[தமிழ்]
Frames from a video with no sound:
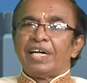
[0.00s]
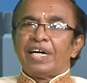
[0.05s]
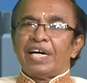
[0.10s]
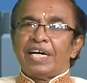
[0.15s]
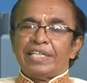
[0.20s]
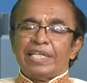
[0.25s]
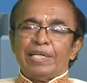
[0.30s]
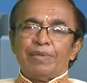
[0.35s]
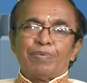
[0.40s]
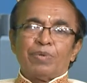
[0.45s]

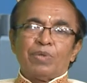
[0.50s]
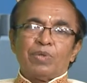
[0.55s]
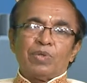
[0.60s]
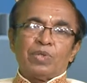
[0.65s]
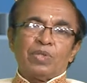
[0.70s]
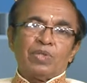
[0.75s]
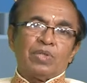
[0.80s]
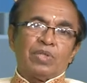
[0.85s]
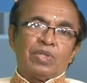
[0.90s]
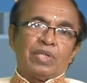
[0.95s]
அதே
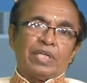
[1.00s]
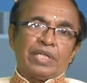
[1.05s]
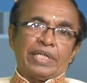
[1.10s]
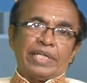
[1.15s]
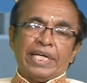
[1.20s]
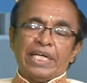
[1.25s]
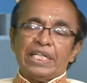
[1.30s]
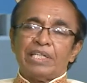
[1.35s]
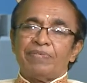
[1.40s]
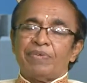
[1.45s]
போன்று
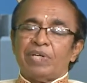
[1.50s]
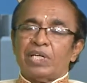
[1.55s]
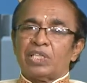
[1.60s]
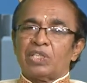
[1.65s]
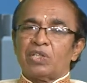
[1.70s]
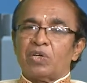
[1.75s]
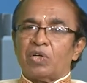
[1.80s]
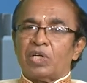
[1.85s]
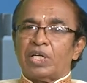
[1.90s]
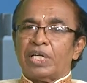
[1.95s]
கேதுவை
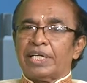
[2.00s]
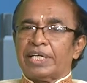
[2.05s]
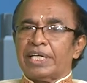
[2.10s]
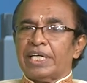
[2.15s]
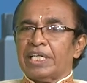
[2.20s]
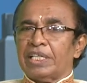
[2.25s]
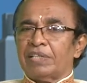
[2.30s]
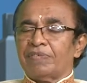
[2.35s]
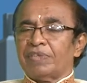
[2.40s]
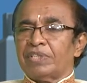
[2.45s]
எடுத்துக்கொண்டால் கேது